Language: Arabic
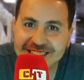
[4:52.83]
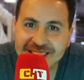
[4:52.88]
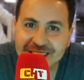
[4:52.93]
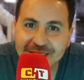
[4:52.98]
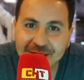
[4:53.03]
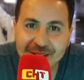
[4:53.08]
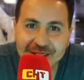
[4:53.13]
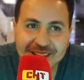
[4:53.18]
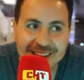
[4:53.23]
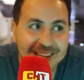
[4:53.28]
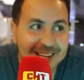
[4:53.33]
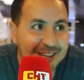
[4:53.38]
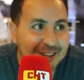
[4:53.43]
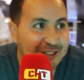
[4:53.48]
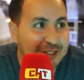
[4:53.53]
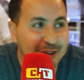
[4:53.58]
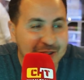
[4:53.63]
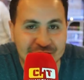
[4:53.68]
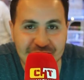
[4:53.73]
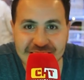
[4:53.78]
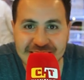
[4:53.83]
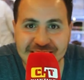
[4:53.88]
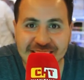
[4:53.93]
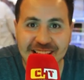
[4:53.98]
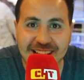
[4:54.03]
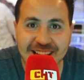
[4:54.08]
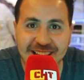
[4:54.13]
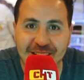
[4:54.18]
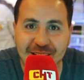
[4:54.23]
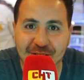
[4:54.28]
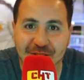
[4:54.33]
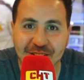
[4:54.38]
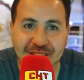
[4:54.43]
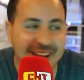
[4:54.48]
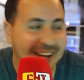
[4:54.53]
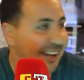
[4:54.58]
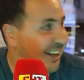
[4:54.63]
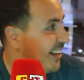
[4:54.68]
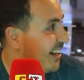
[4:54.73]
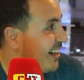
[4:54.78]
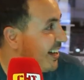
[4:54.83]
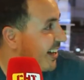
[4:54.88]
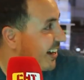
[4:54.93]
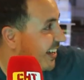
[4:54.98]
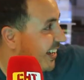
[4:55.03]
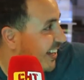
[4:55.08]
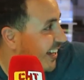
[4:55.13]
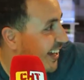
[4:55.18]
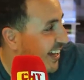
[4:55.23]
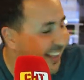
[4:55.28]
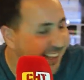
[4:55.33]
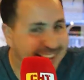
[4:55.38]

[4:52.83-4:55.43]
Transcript: يسرى وتغلق شو شي كاد يفضع هكا